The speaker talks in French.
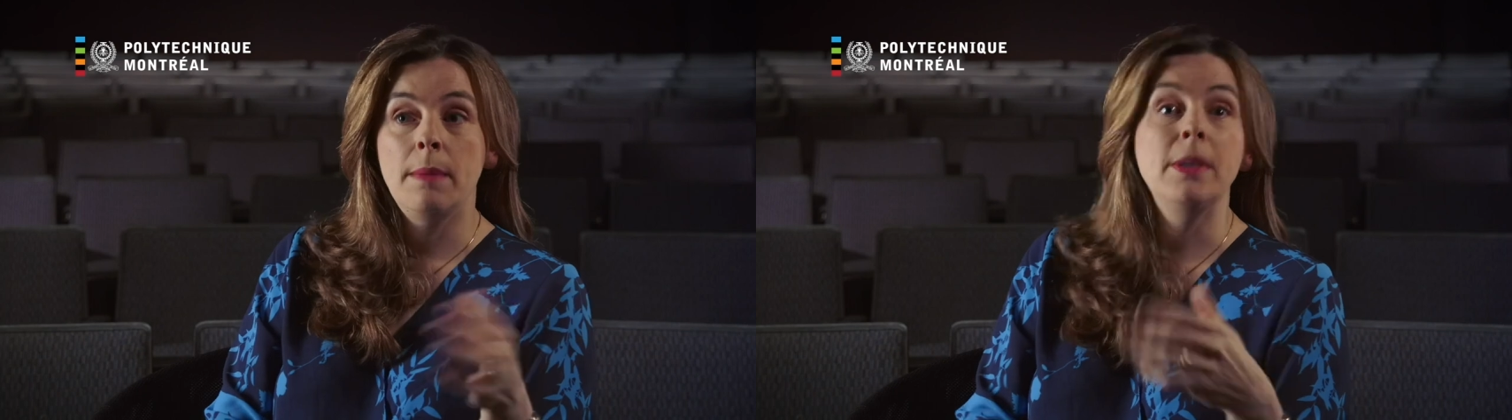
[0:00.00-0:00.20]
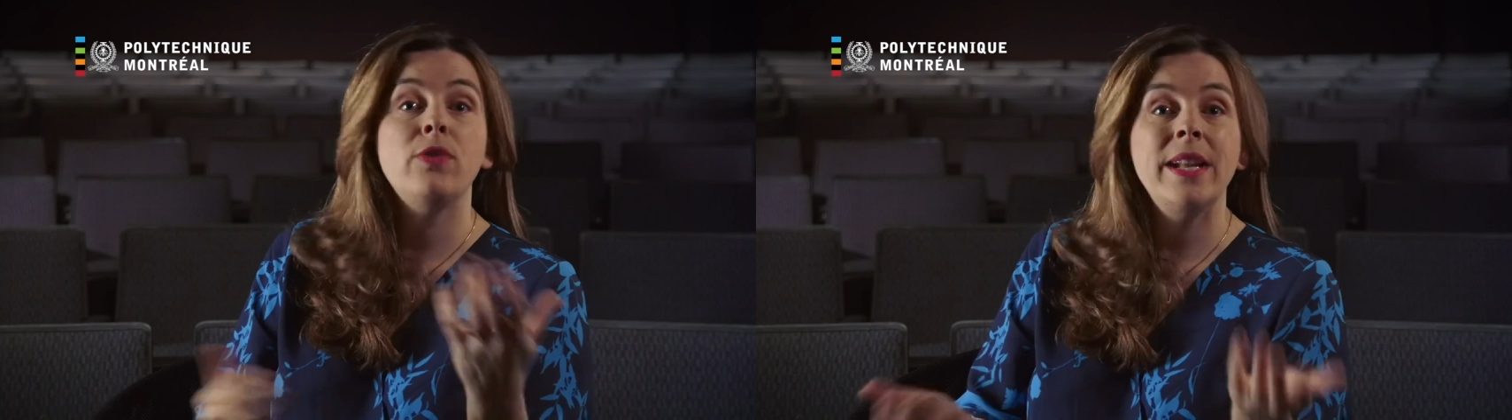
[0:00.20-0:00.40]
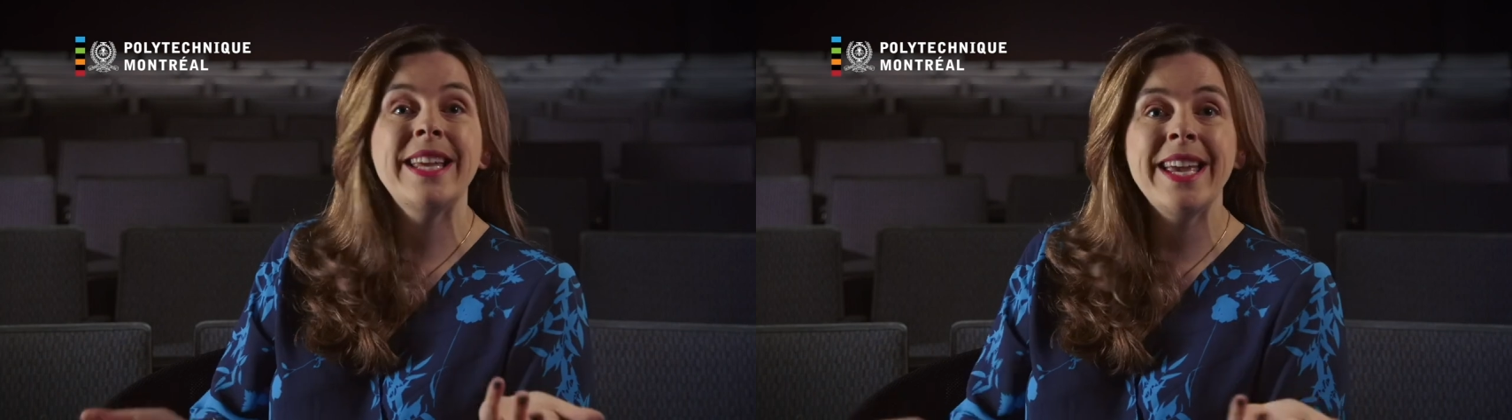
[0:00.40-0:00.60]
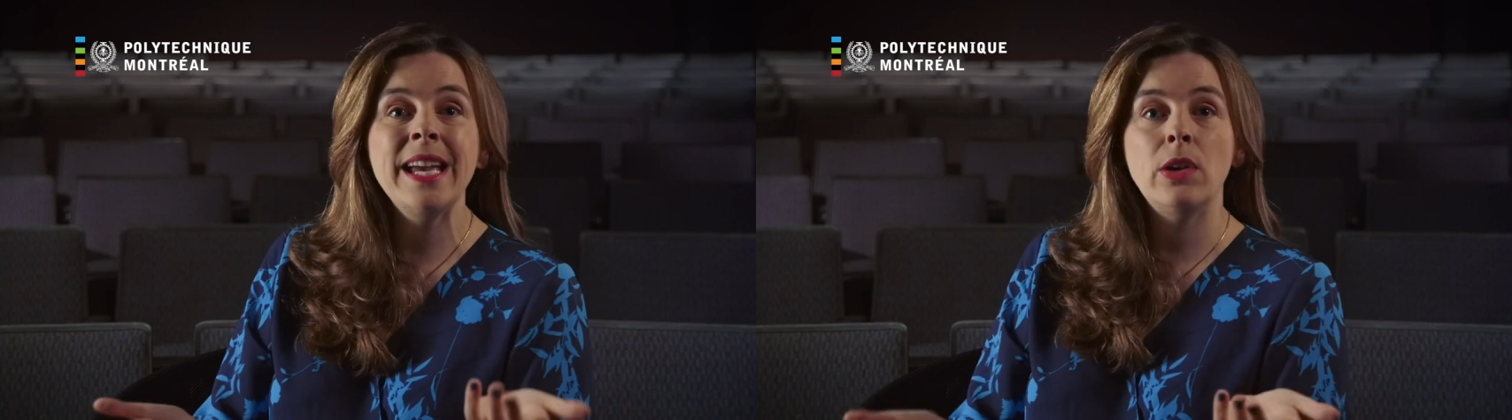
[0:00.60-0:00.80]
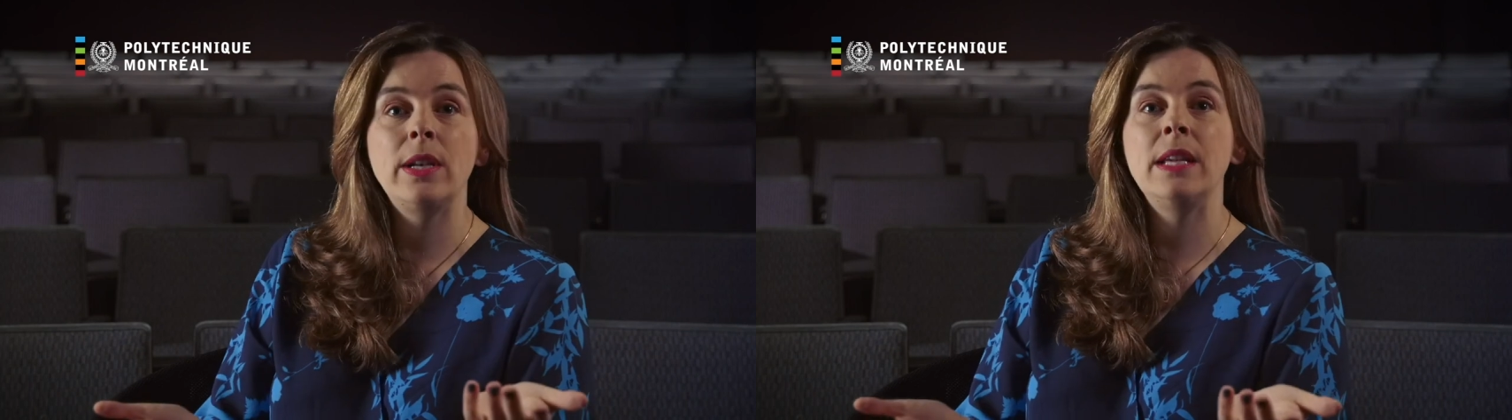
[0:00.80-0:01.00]
Mais je vais
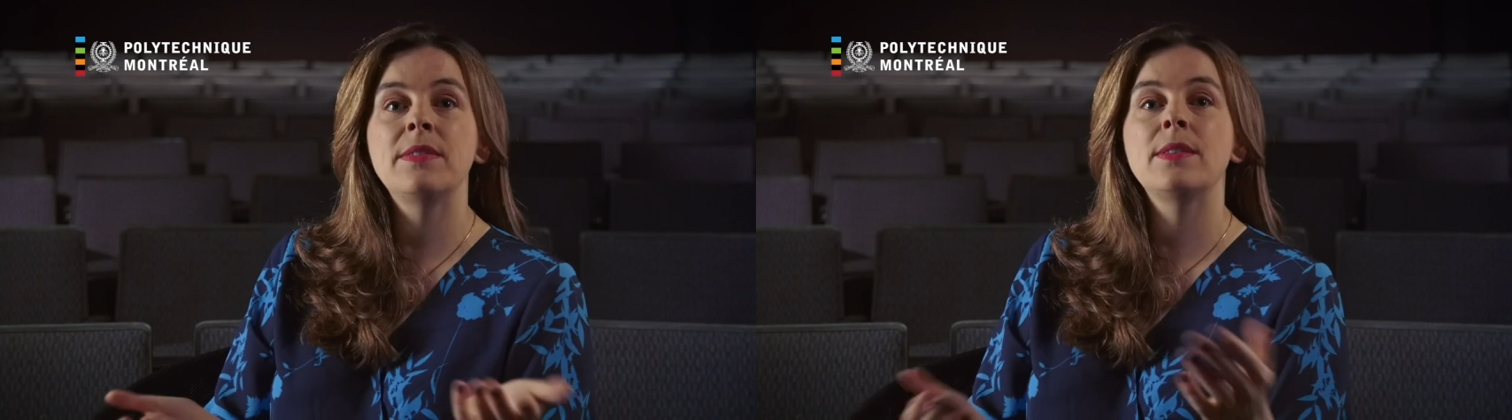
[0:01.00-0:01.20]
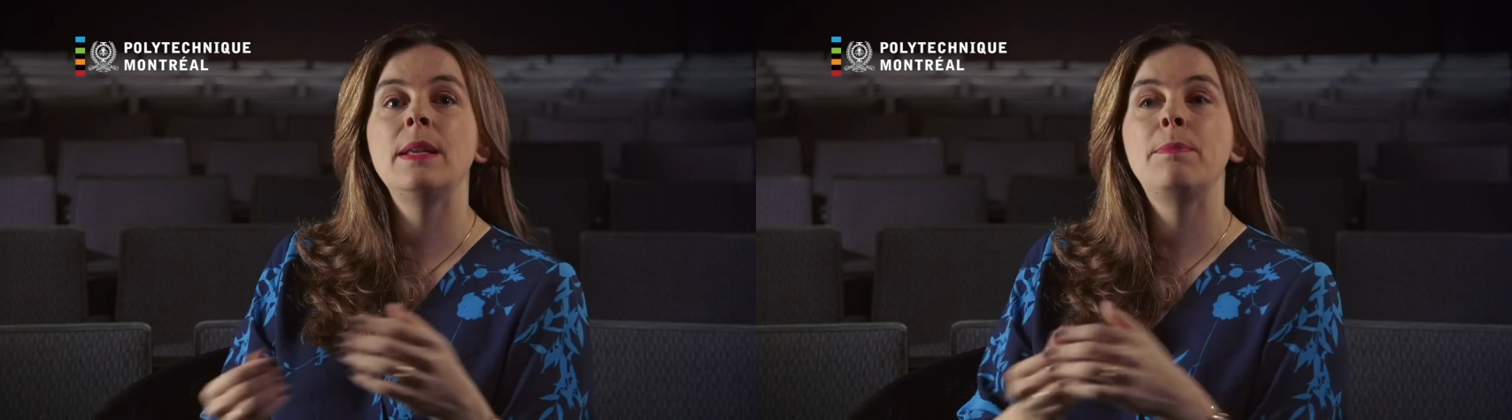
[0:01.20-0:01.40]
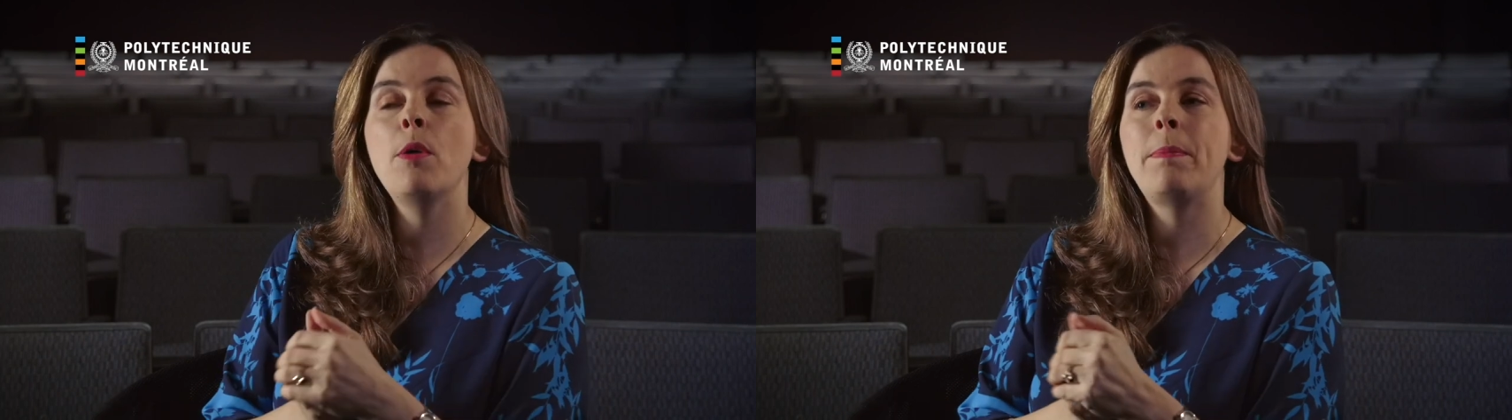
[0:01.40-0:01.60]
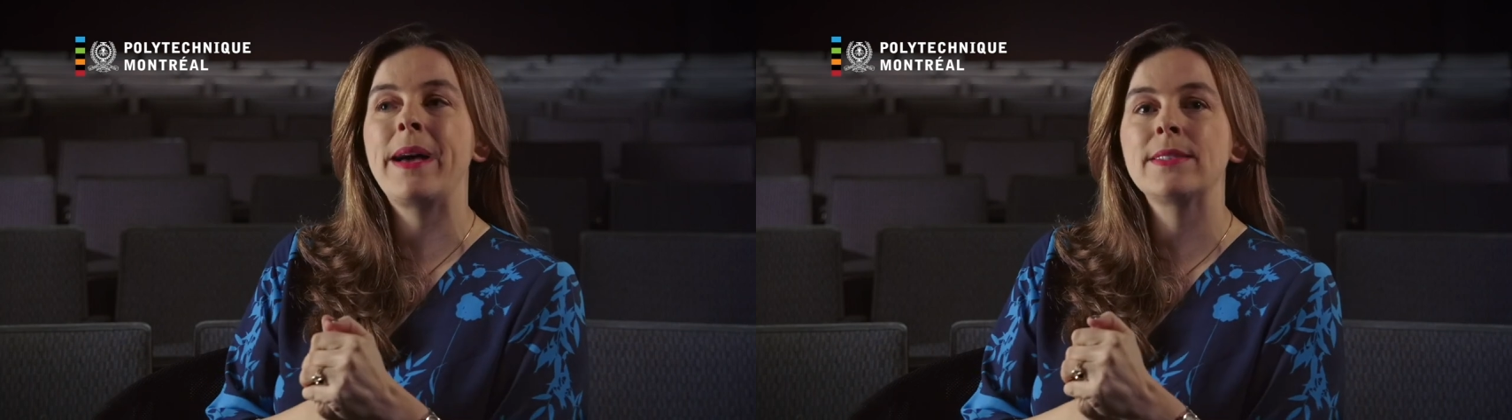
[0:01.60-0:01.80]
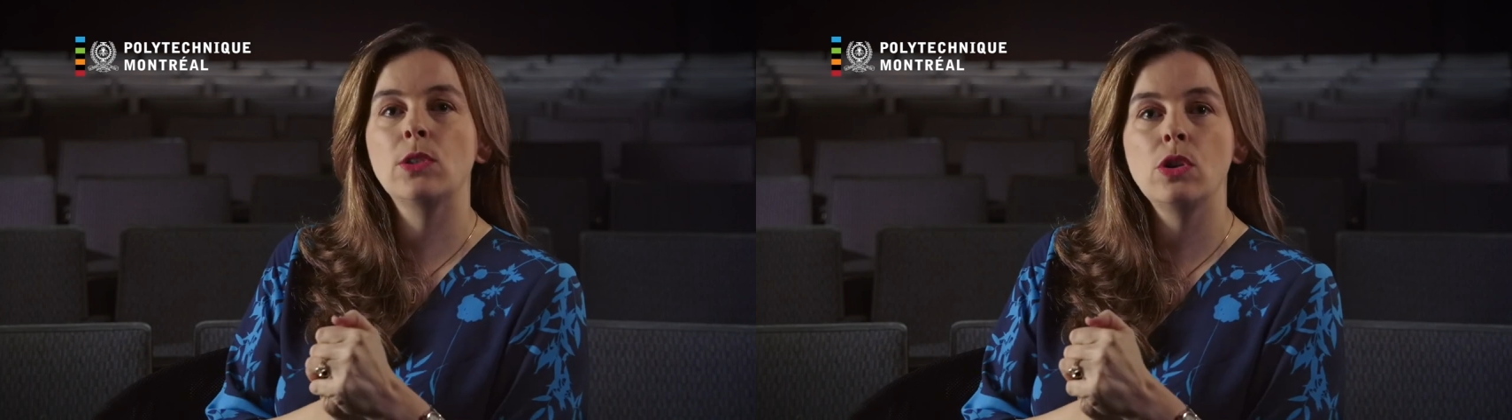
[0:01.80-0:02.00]
l'écrire, le livre. Ce n'est pas parce